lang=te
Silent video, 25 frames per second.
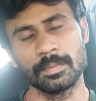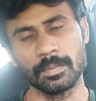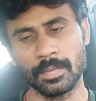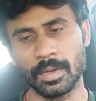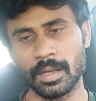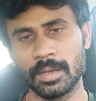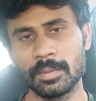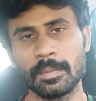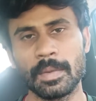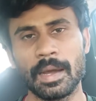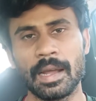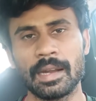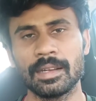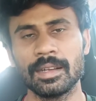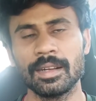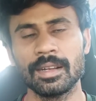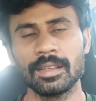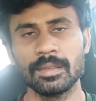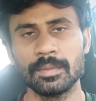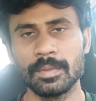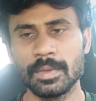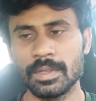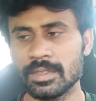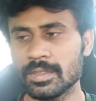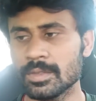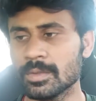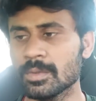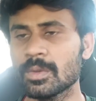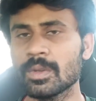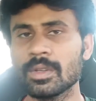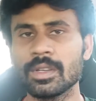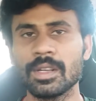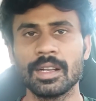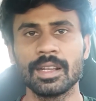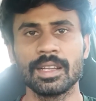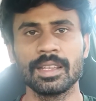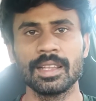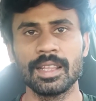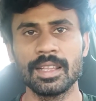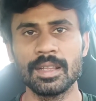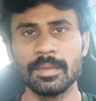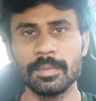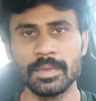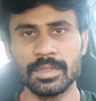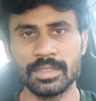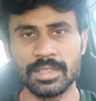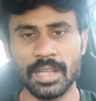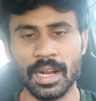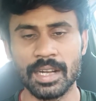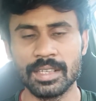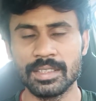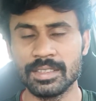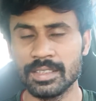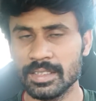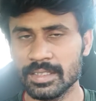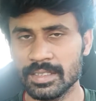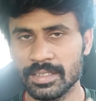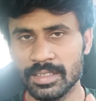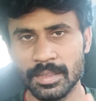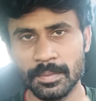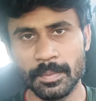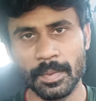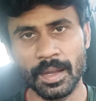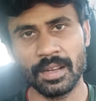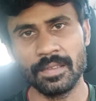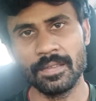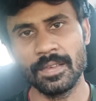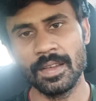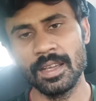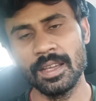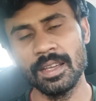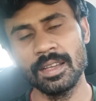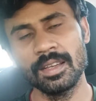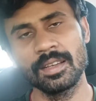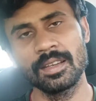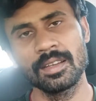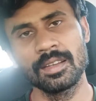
మనం మాట్లాడితే మనం సిగ్గు ఉన్నారు కదా అదే స్టార్ట్ చేసిందే మనమే